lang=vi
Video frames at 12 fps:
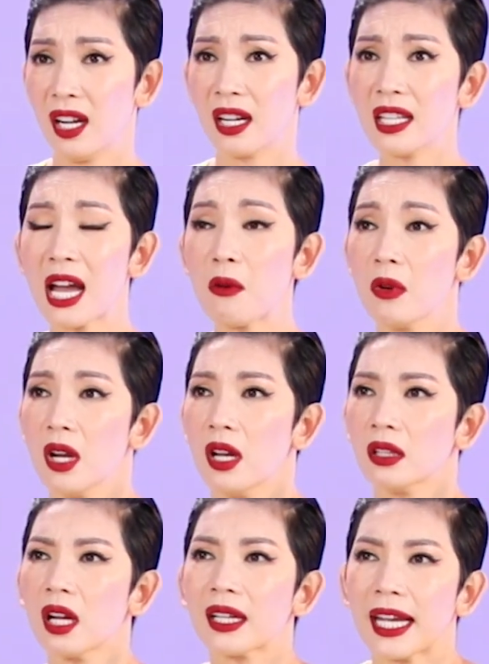để sao
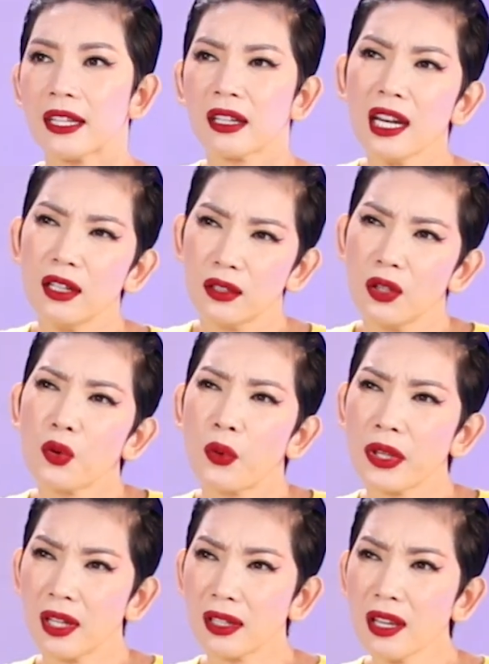tất cả những cái lửa
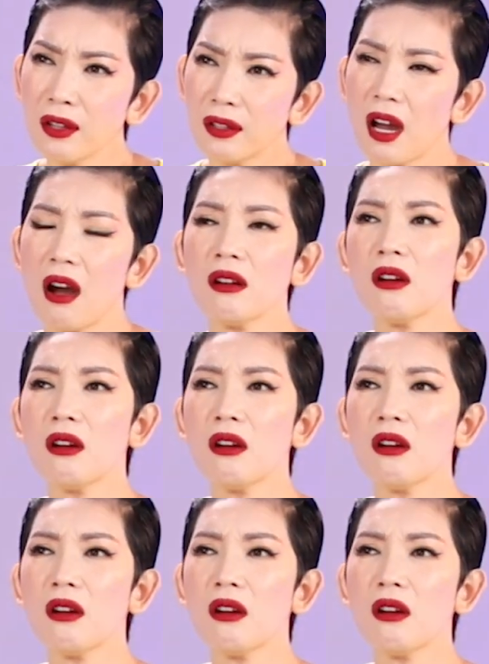của những cái người đó